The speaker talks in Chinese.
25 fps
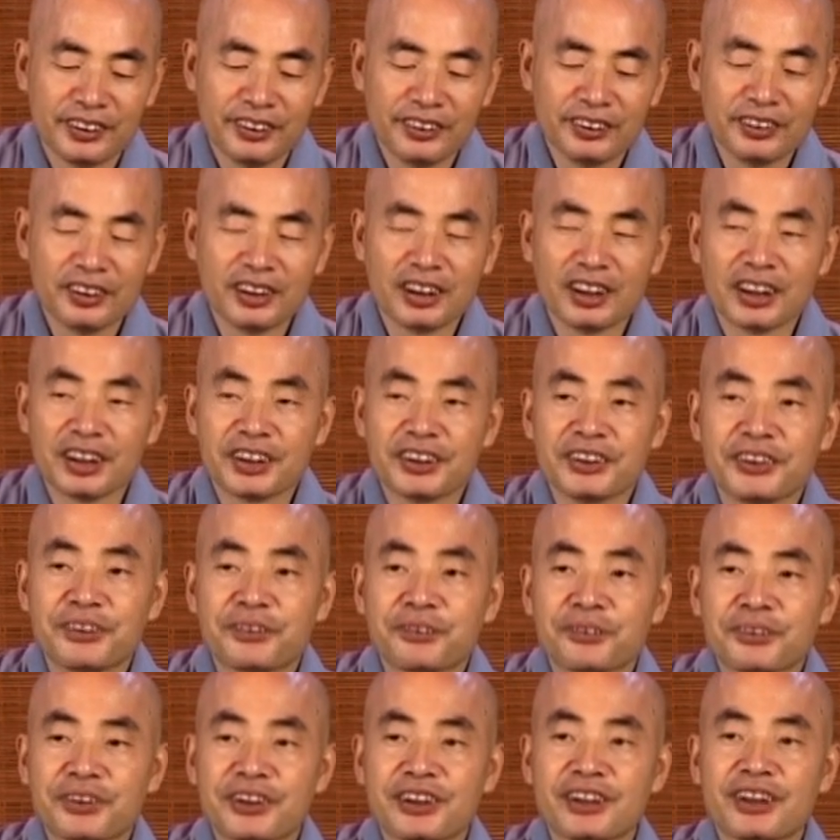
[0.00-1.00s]
若
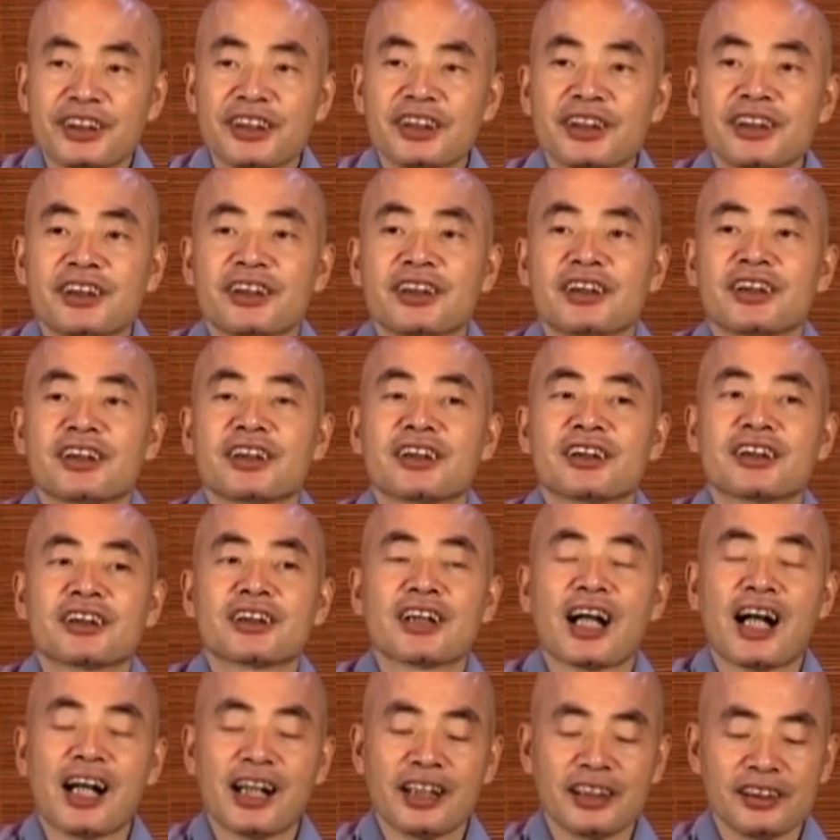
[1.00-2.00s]
有余
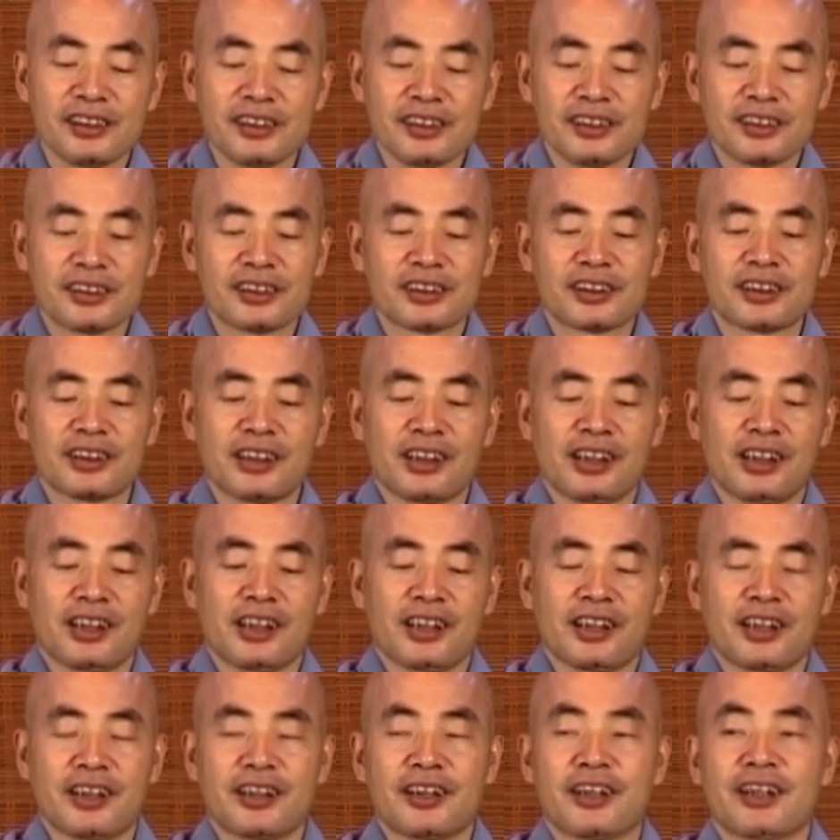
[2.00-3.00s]
当舍。
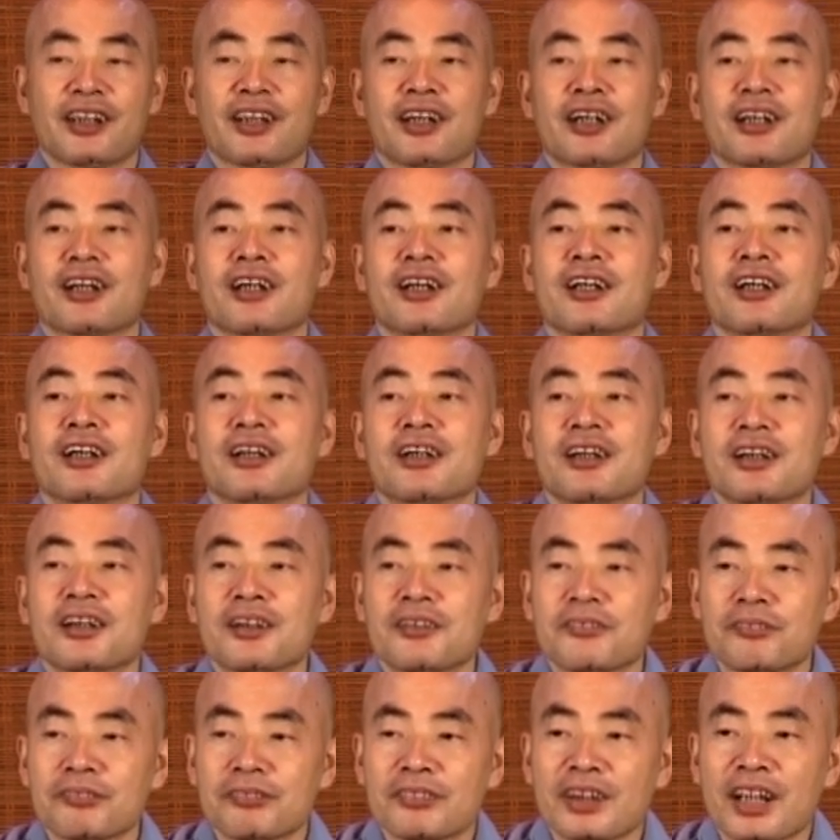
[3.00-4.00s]

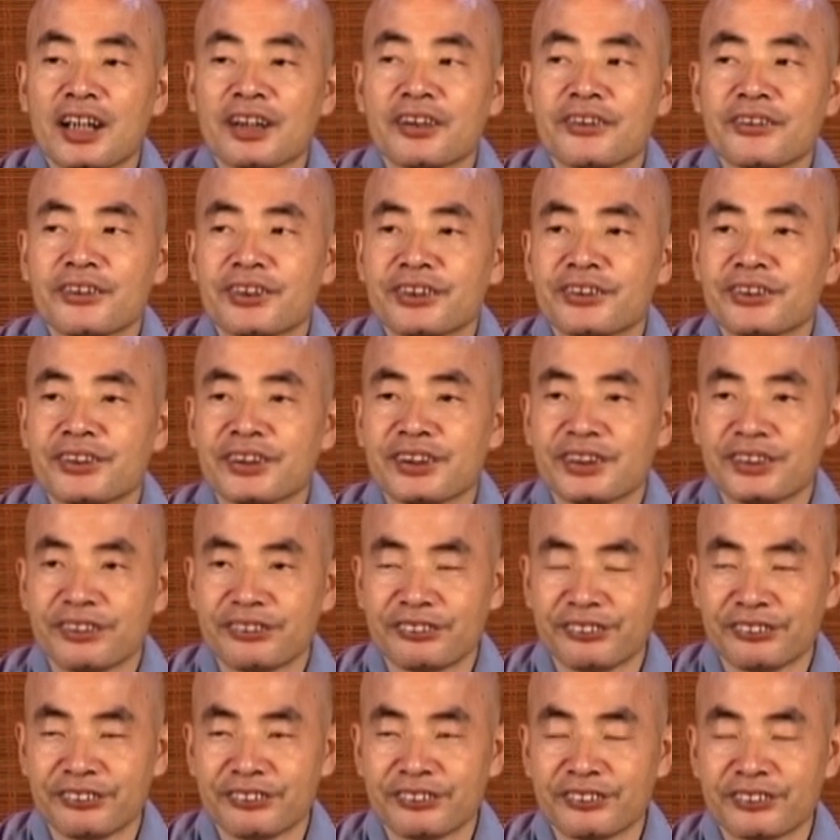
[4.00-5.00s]
不要多做衣
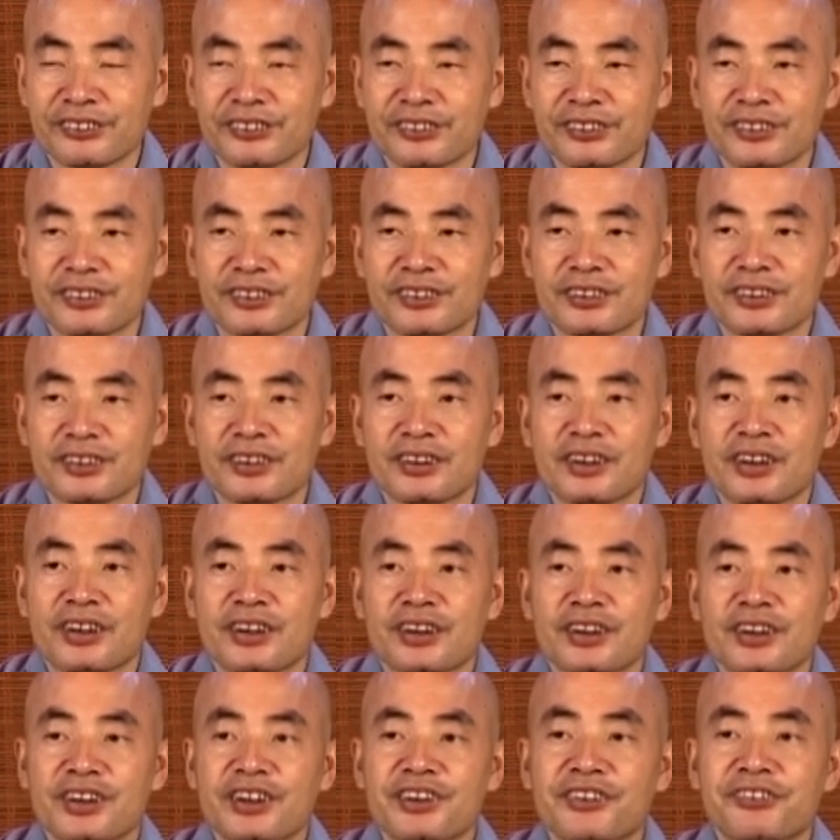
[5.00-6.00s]
服，
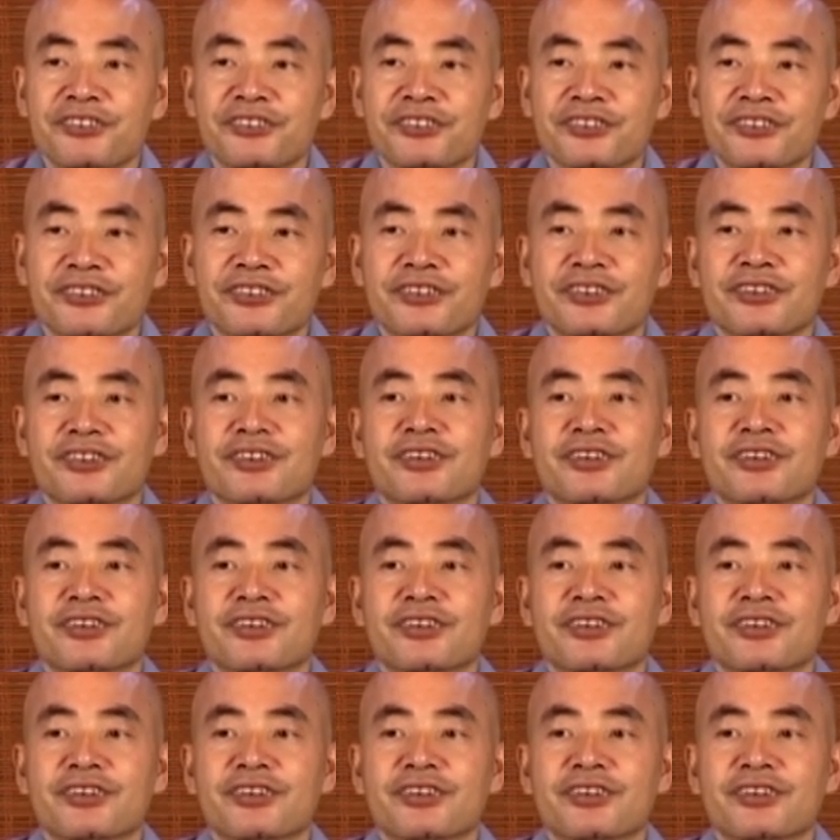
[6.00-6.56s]
衣服。